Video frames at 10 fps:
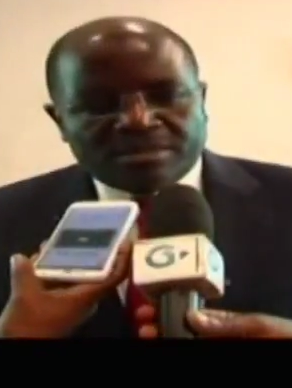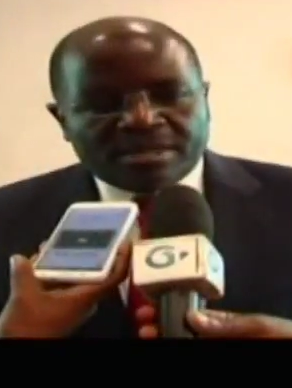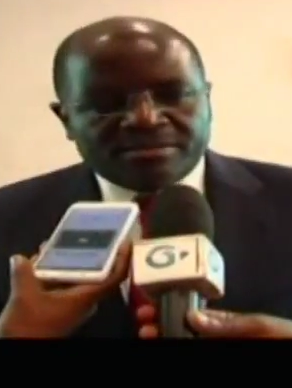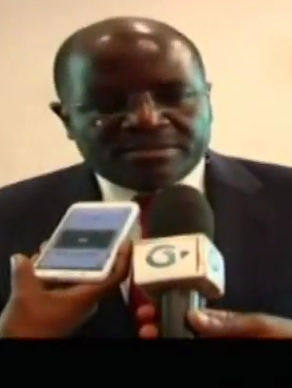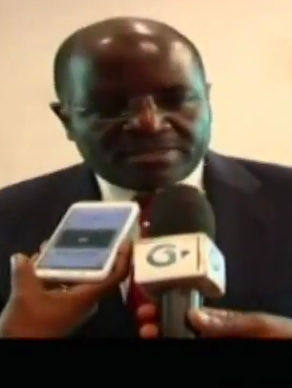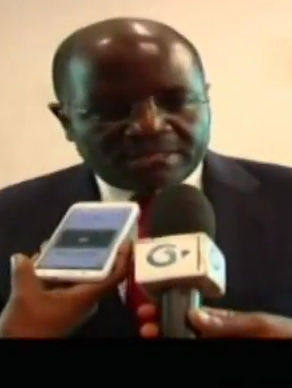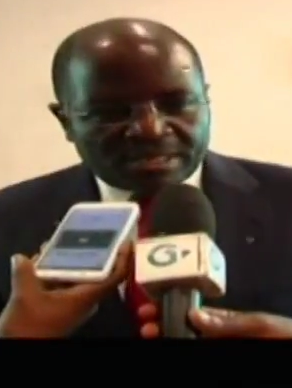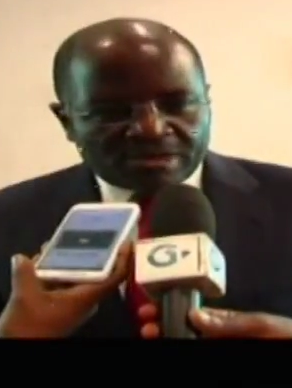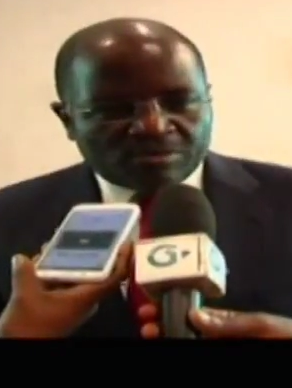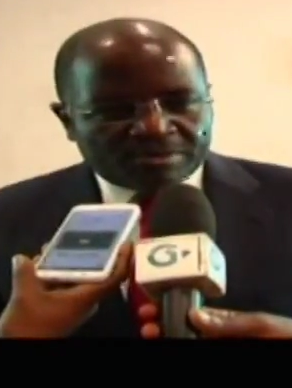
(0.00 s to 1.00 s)
euh, a
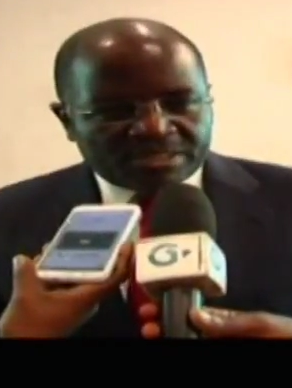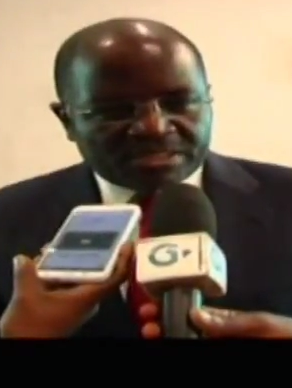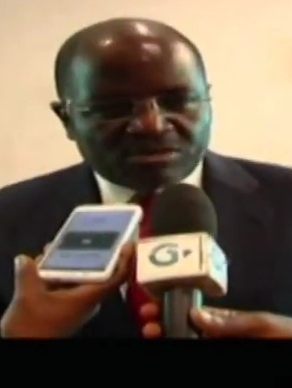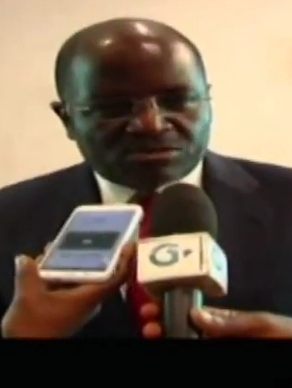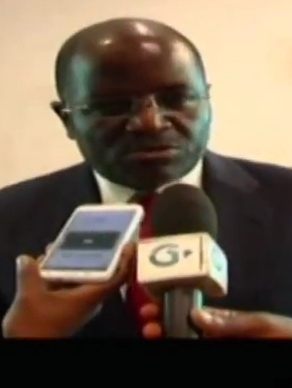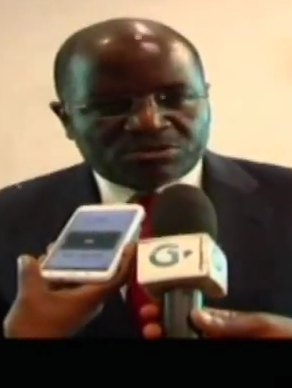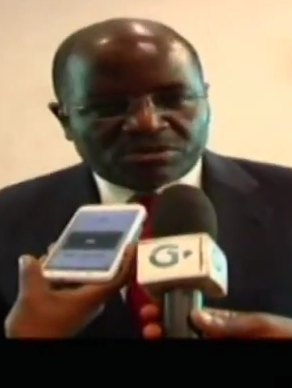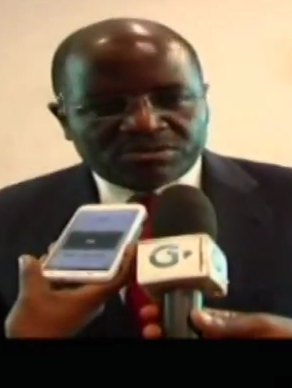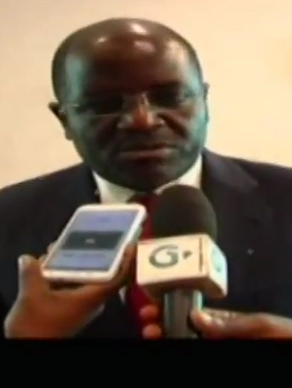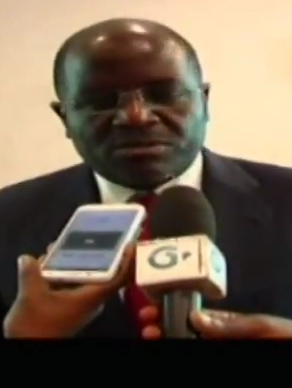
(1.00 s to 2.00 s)
été adopté, c'est dans
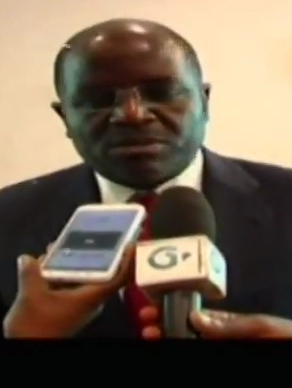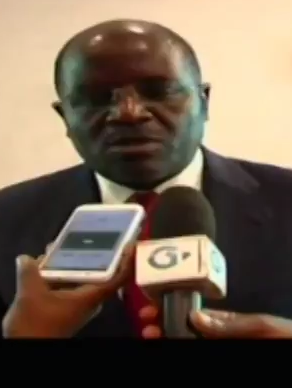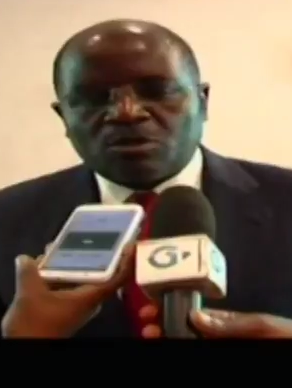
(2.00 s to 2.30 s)
ce sens.